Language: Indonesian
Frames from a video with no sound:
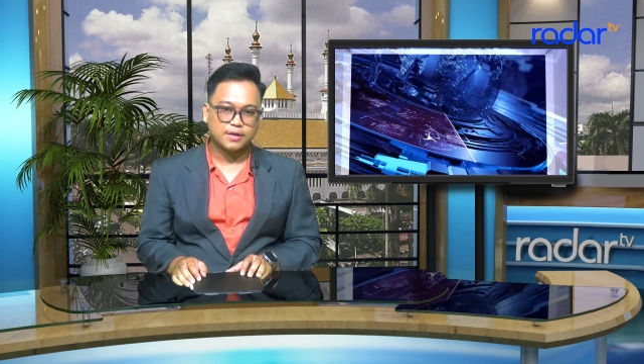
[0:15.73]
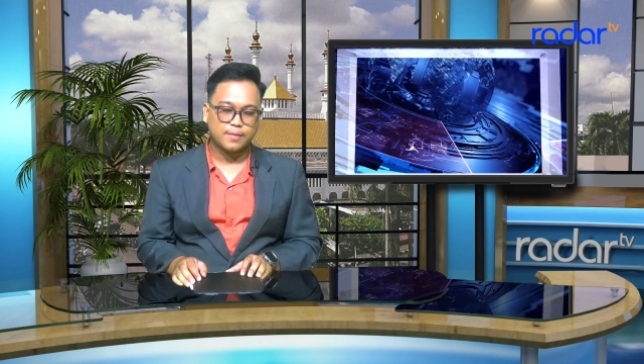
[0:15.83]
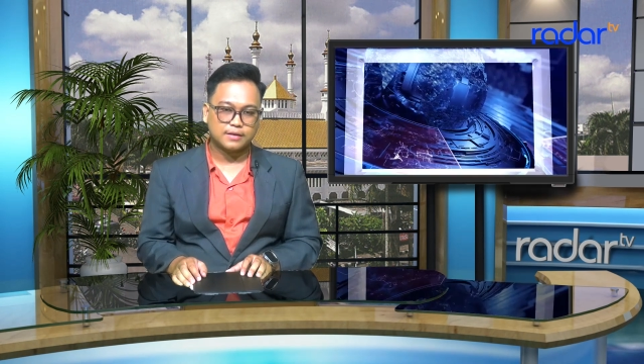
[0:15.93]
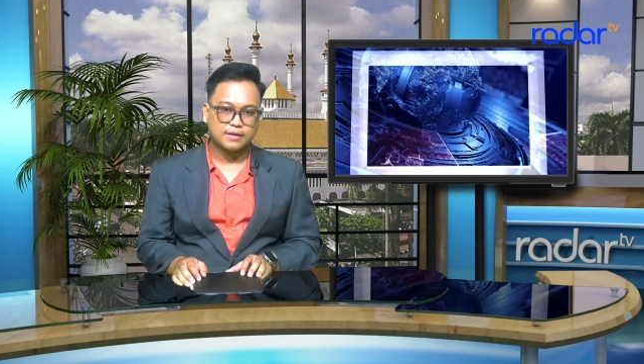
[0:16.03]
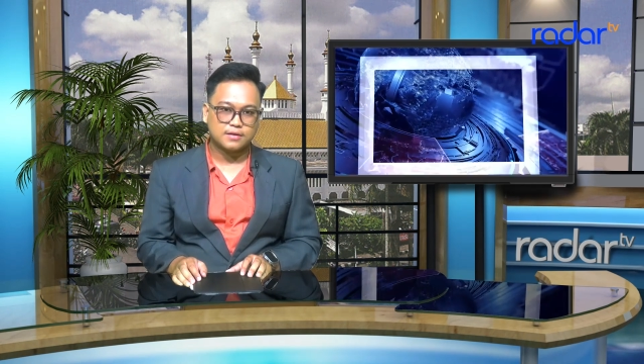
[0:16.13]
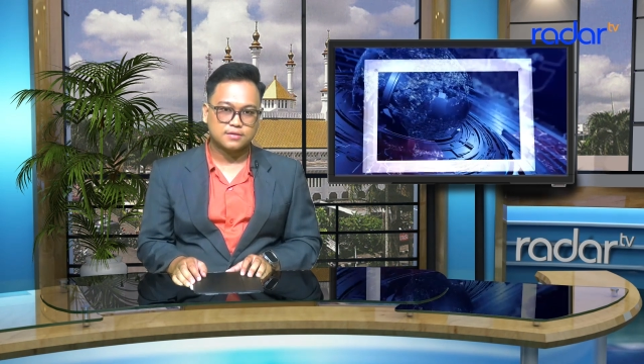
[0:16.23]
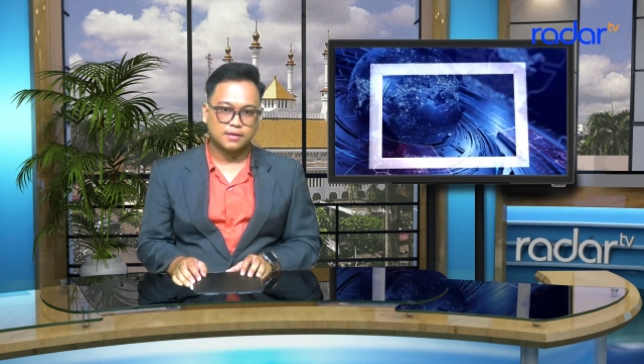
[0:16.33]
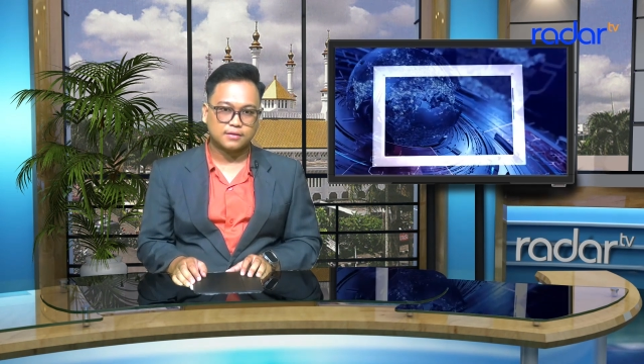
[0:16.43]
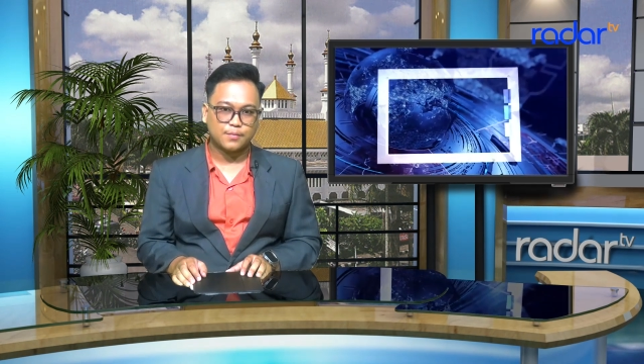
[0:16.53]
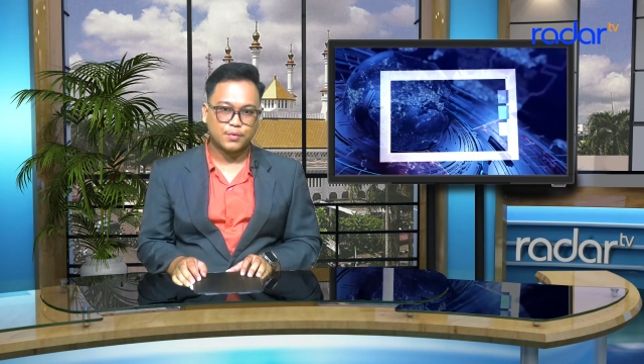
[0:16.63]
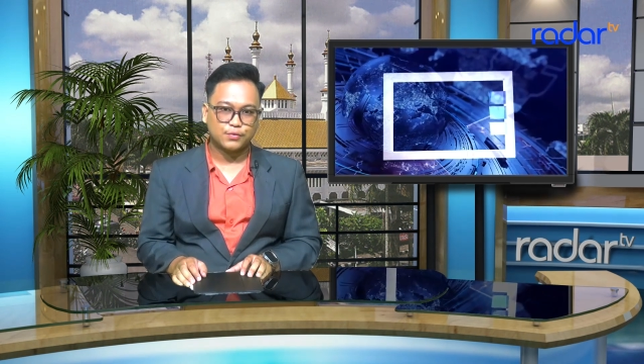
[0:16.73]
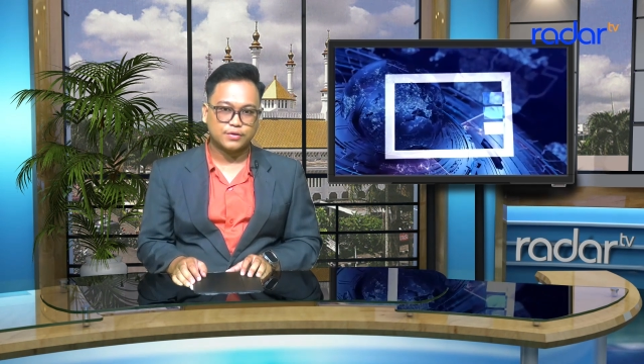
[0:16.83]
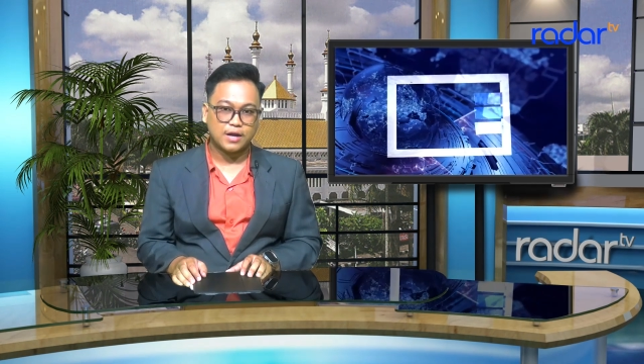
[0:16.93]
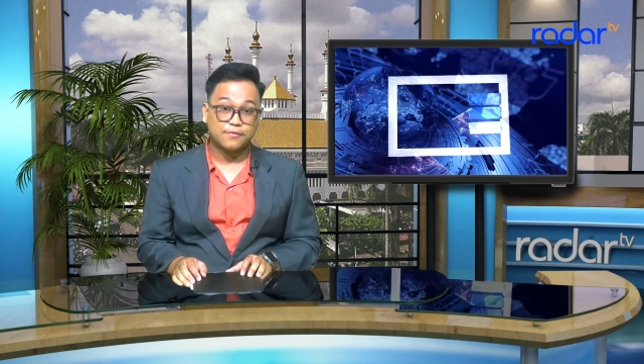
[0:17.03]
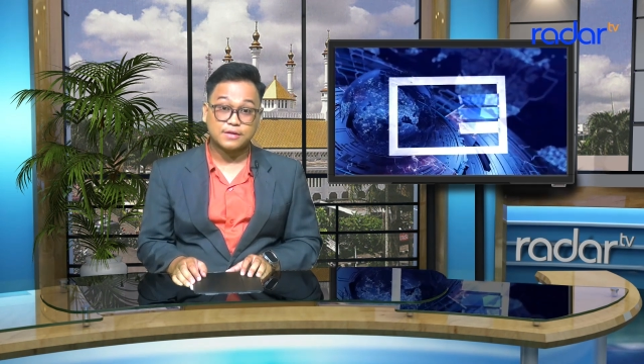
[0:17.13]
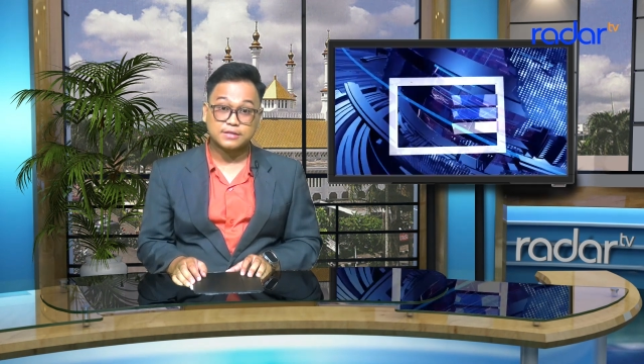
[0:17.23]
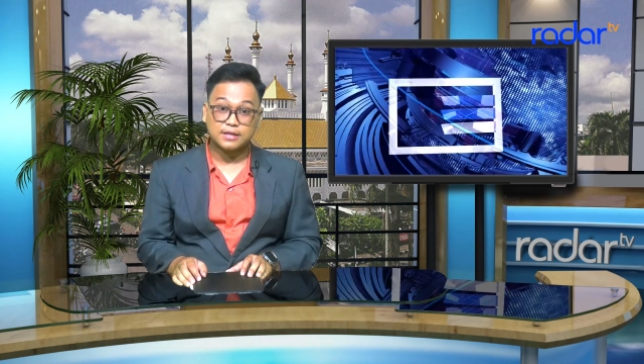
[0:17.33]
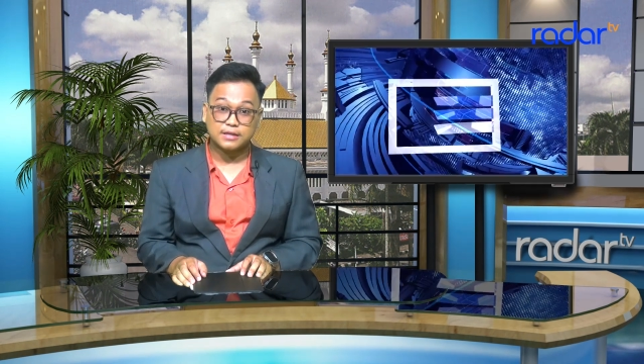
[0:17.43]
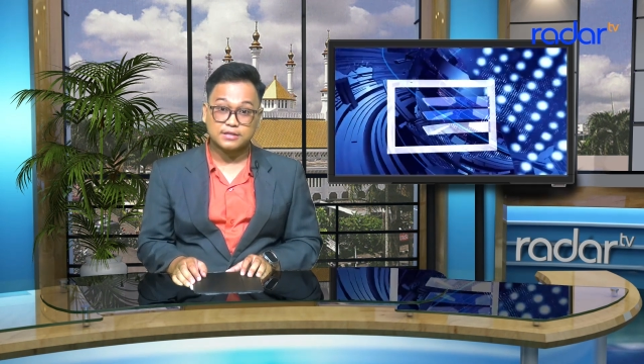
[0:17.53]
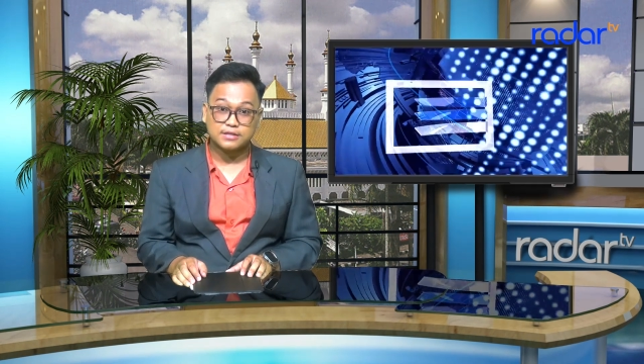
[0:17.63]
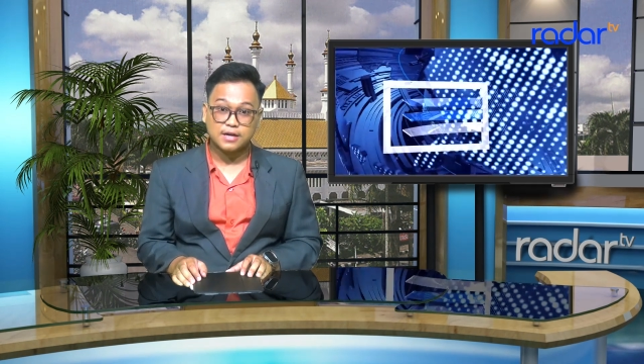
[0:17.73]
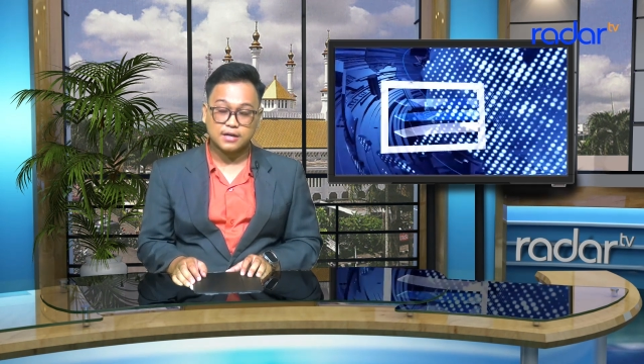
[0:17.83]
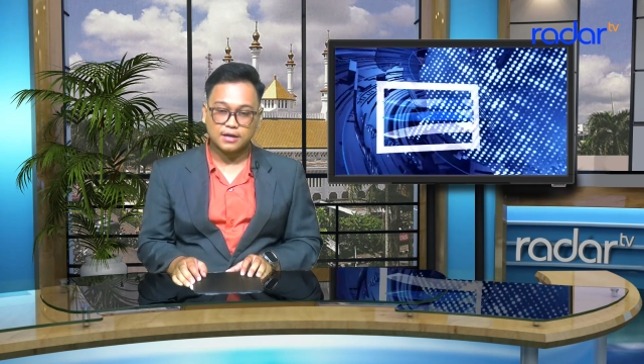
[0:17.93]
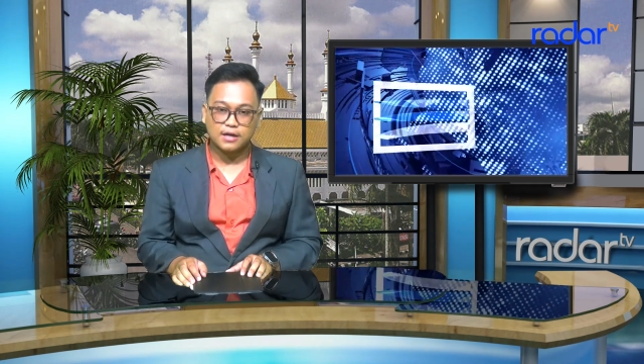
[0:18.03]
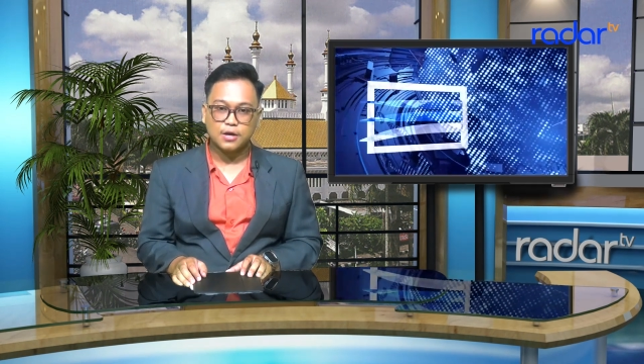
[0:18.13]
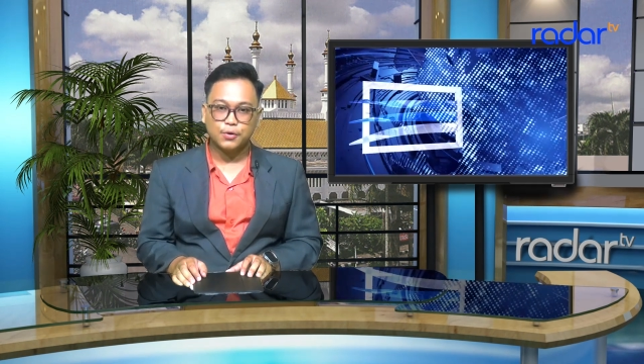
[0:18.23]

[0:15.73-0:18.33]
jabatan serta penggunaan fasilitas negara